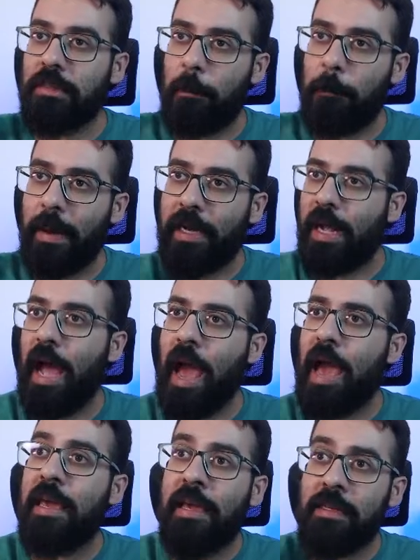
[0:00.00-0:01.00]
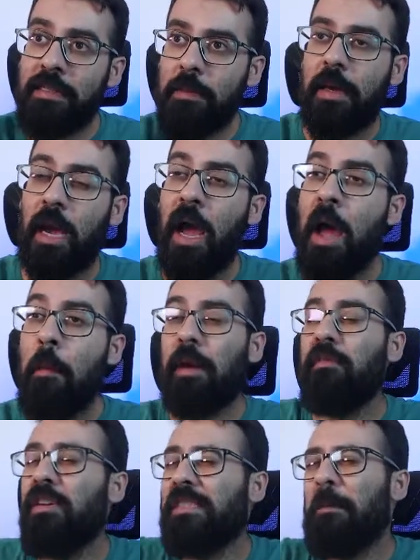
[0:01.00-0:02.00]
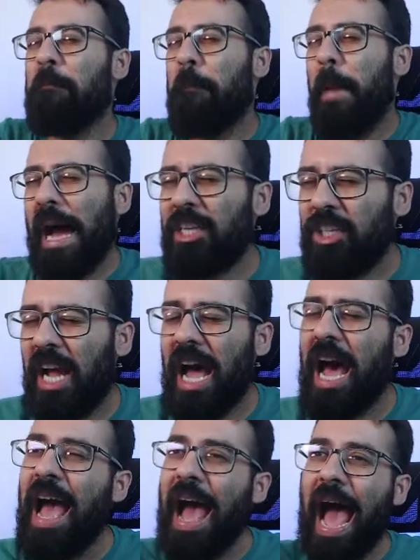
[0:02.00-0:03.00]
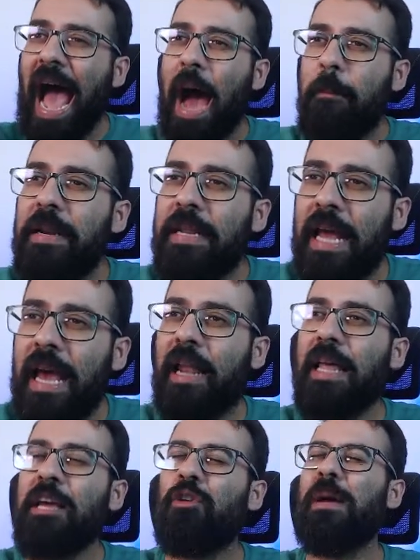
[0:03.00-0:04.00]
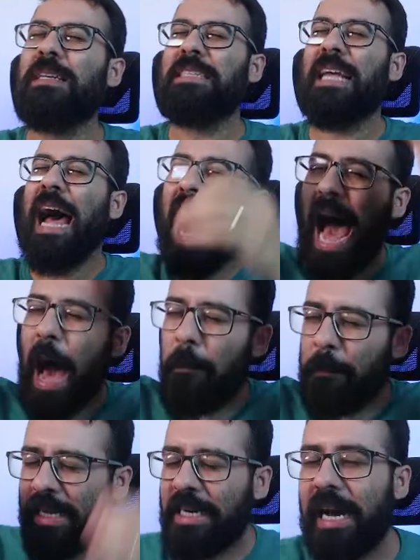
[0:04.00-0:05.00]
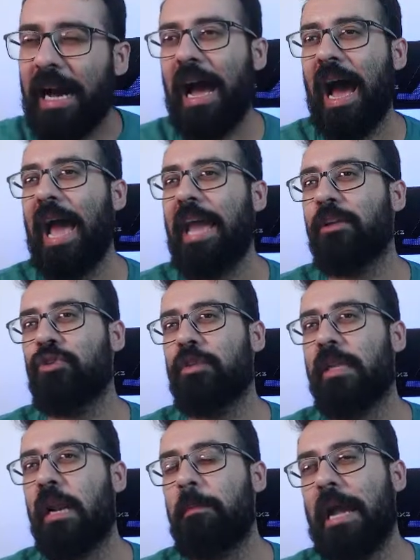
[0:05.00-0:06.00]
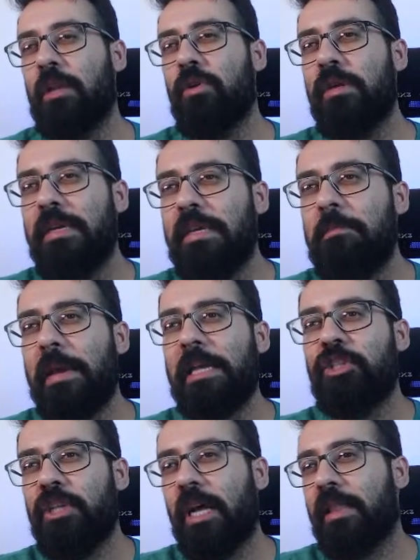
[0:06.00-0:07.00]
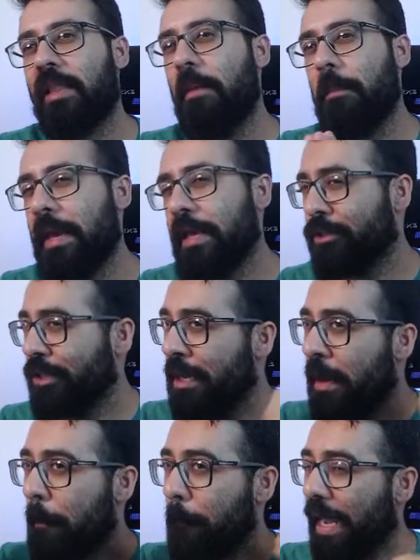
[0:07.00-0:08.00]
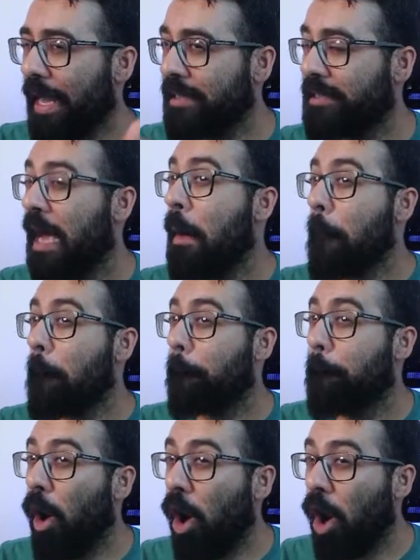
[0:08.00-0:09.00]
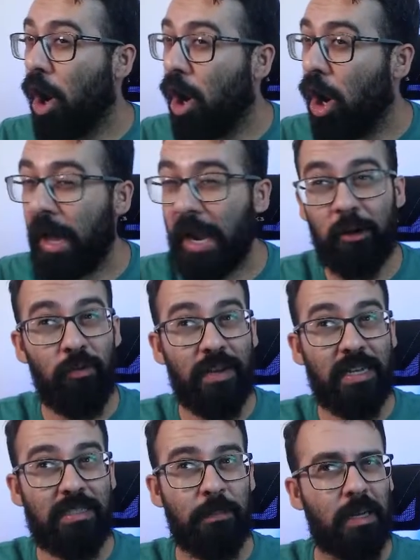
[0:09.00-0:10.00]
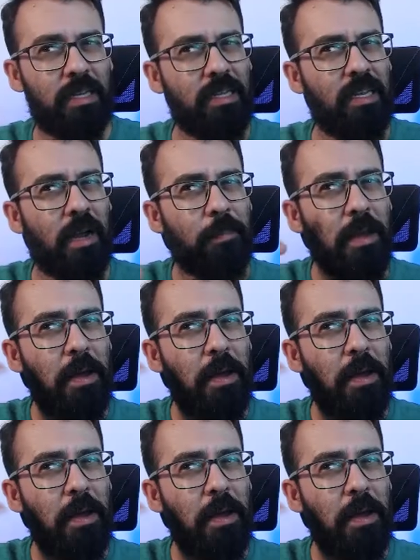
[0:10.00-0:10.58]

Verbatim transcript: a pagar e receber, para você baixar, abrir ela e começar a aplicar aí no seu trabalho imediatamente. Beleza? Bora conferir essa planilha?